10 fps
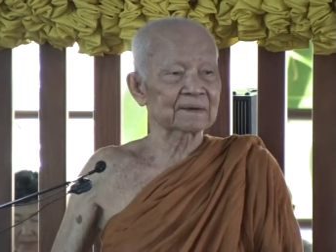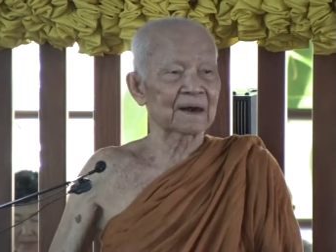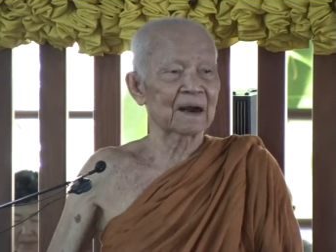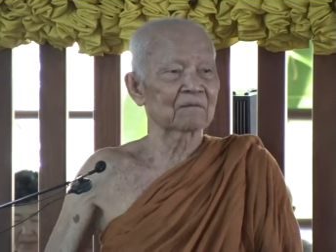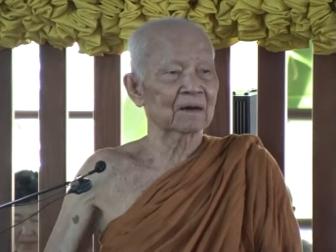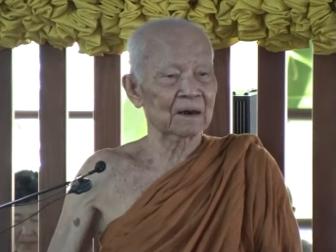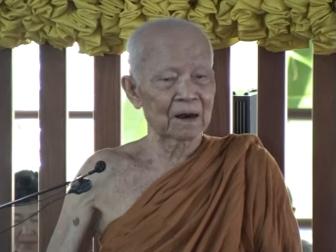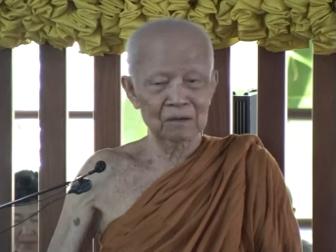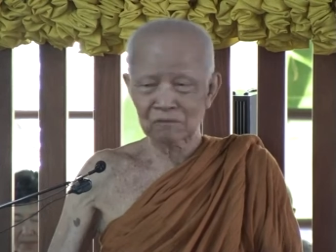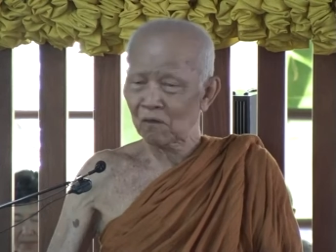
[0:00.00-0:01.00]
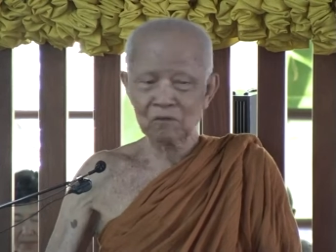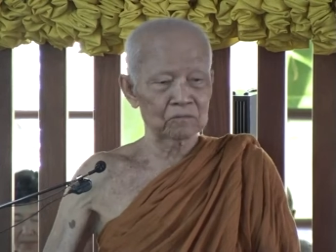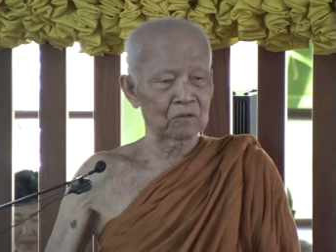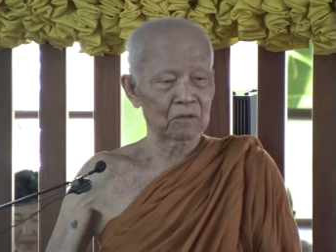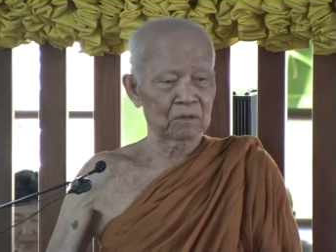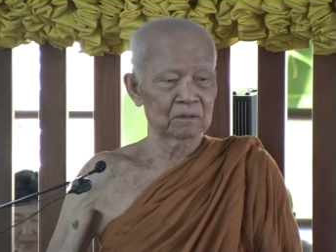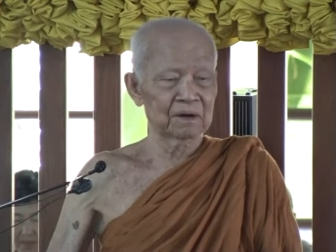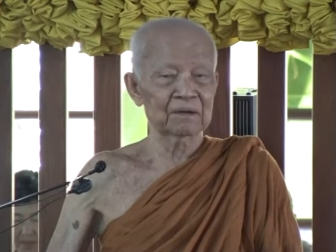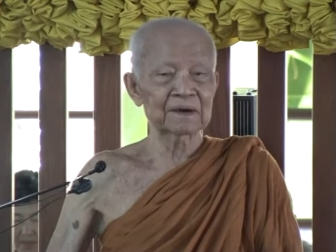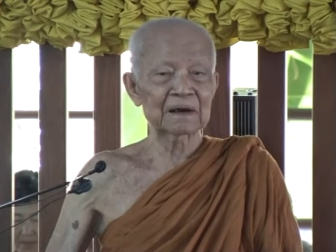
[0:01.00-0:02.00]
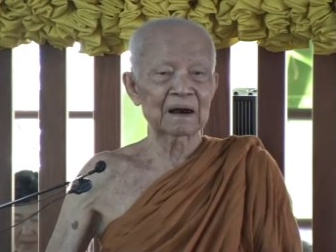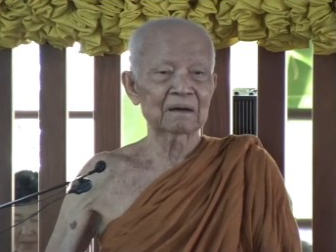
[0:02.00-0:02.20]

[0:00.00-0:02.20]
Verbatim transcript: ศนาว่าการวกวนเดี๋ยวนี้